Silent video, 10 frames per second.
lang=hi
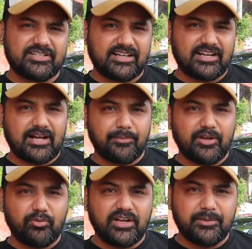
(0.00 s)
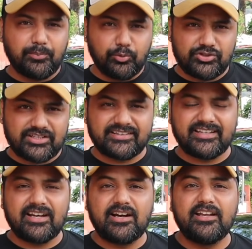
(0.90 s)
चल रहा है आप इंक्वायरी पूछ सकते
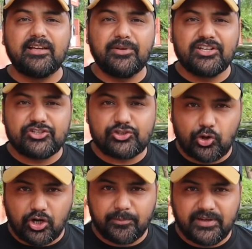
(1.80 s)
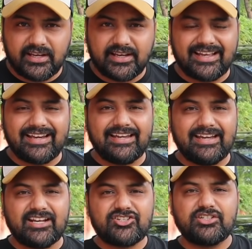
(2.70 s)
हैं गाड़ी अभी इंश्योर्ड भी है
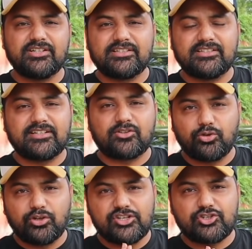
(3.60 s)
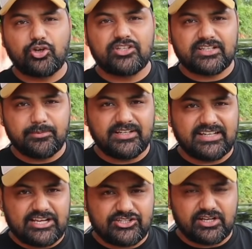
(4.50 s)
नेक्स्ट ईयर तक तो इंश्योरेंस की भी
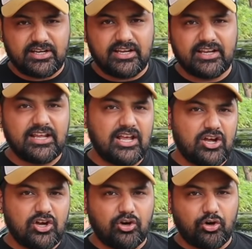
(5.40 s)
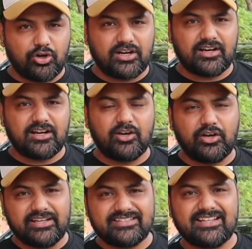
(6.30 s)
टेंशन नहीं है और अगर
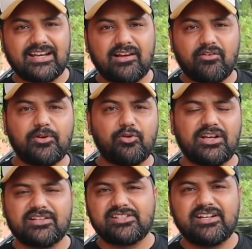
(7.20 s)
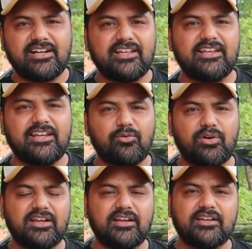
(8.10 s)
इसके अलावा भी कोई लग्जरी गाड़ी की
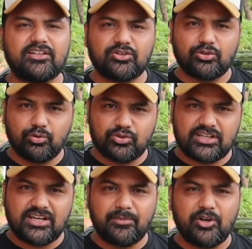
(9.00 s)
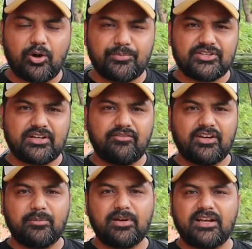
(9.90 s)
इंक्वायरी करनी है तो उसके लिए भी ऑप्शन
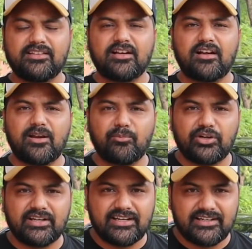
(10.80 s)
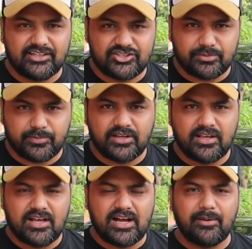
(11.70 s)
अवेलेबल है द कार मॉल डेली डीलरशिप पे
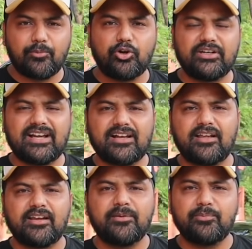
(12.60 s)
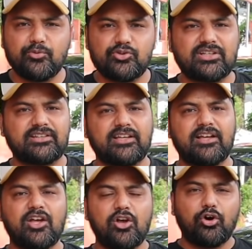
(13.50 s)
आप कांटेक्ट करके पूछ सकते
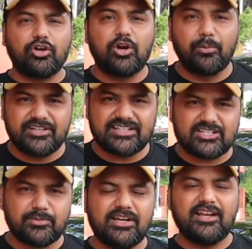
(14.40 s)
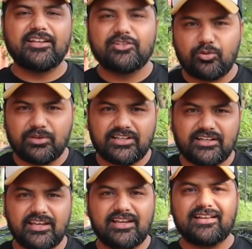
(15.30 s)
हैं और कमेंट सेक्शन में लिख के ज़रूर बताना
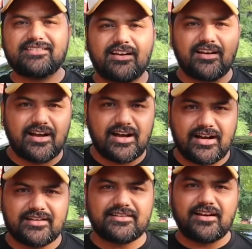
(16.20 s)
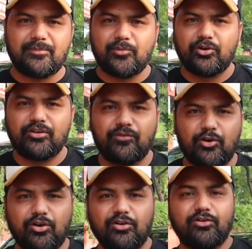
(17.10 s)
कि कैसा लगा आज का आपको ये
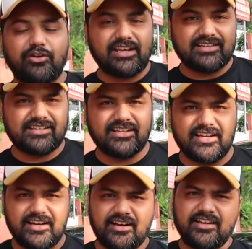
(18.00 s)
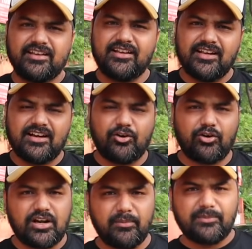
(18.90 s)
ब्लॉग और कैसी लगी गाड़ी
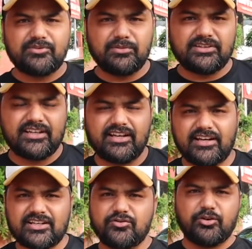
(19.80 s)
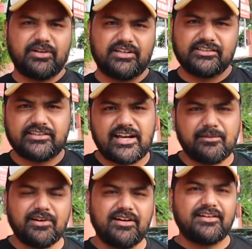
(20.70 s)
और हम आपसे मिलते रहेंगे नेक्स्ट वीडियो में टिल द टाइम
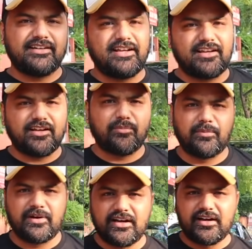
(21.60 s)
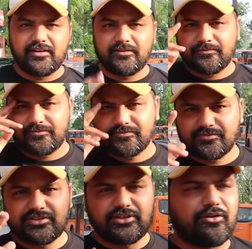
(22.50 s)
टेक केयर बाय सी